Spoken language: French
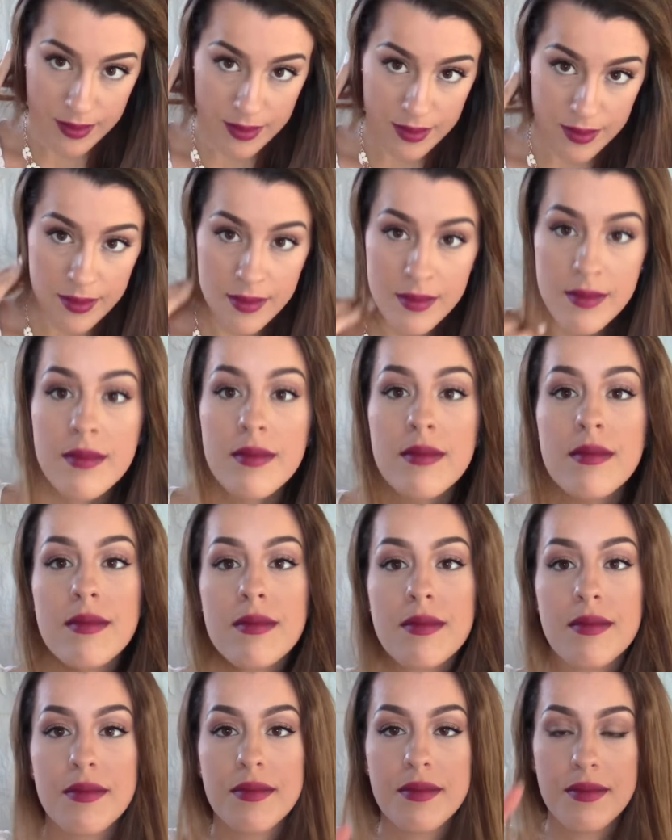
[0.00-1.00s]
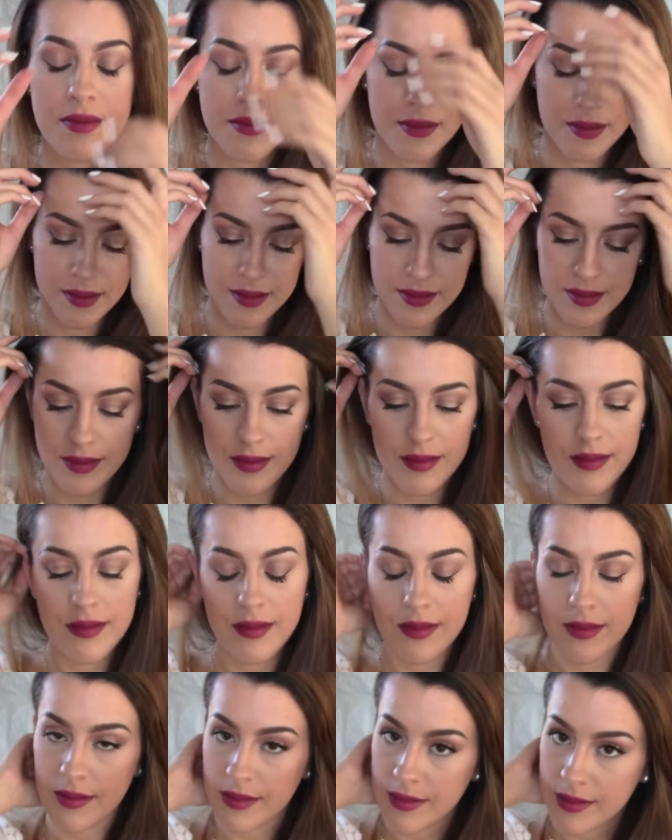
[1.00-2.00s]
sur un côté.
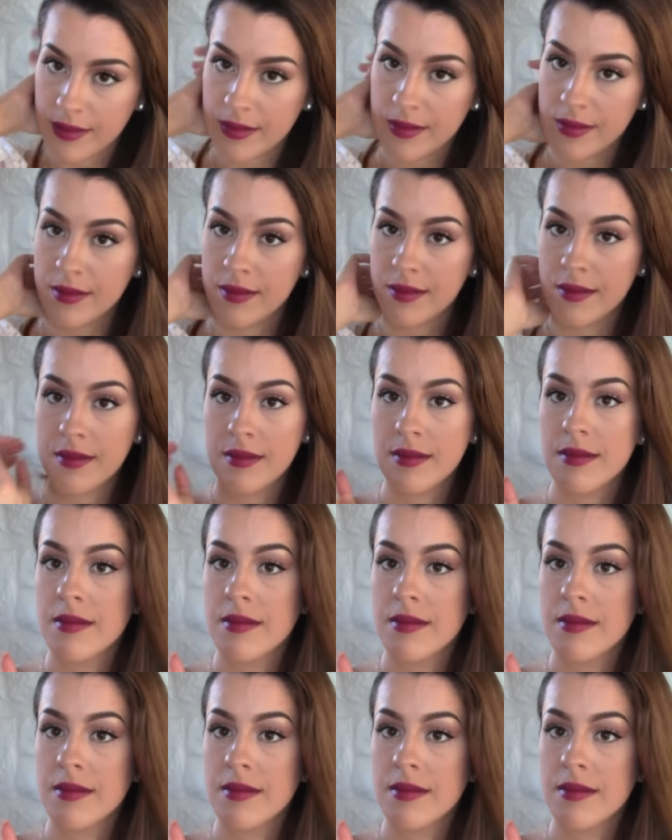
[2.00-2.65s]
Maintenant, je vais venir